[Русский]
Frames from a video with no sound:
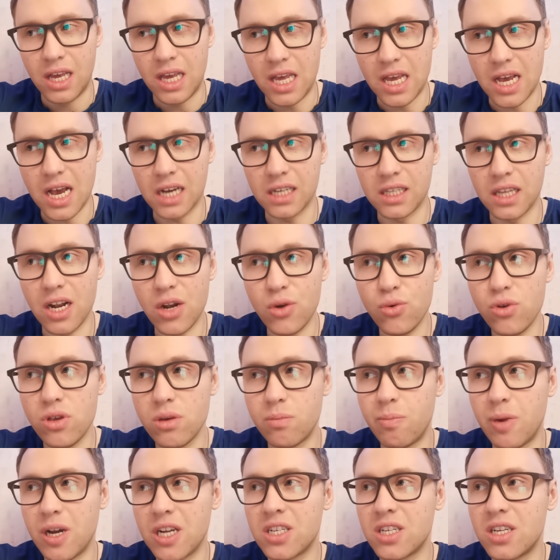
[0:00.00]
И когда
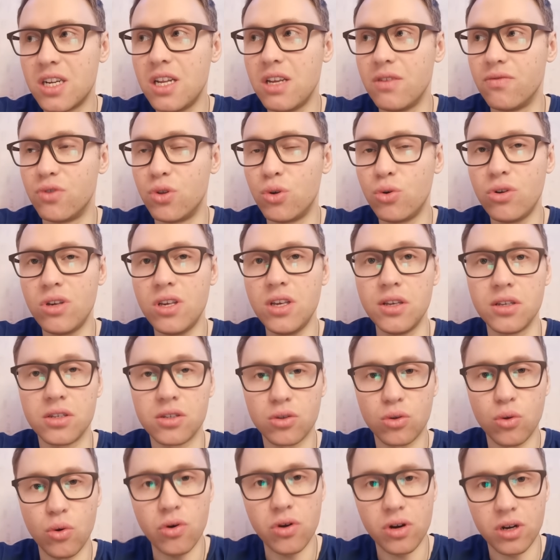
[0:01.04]
люди пошли в другие
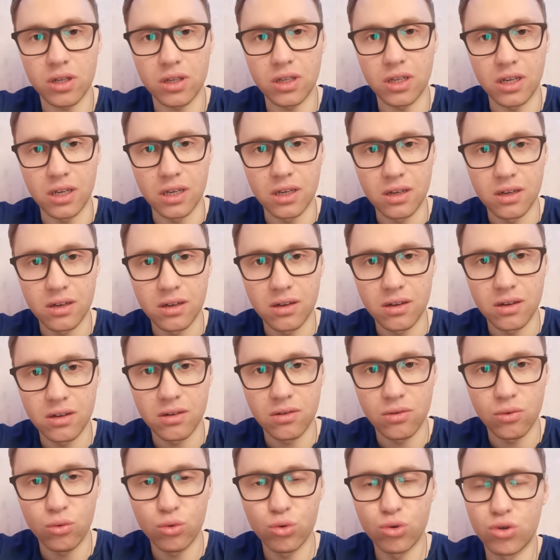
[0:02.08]
стороны,
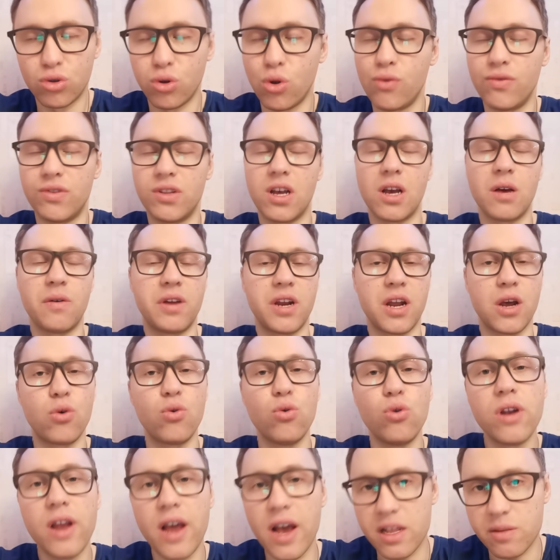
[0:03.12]
условно говоря,
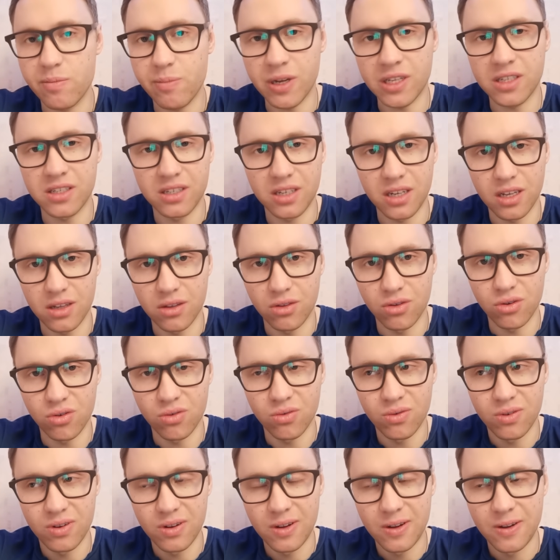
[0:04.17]
гулять по
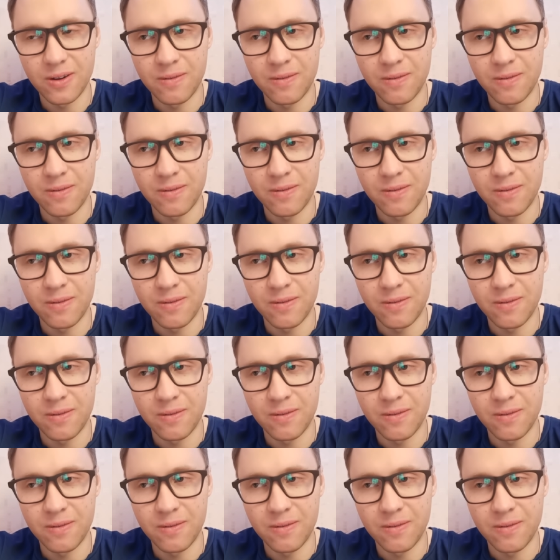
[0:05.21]
центру.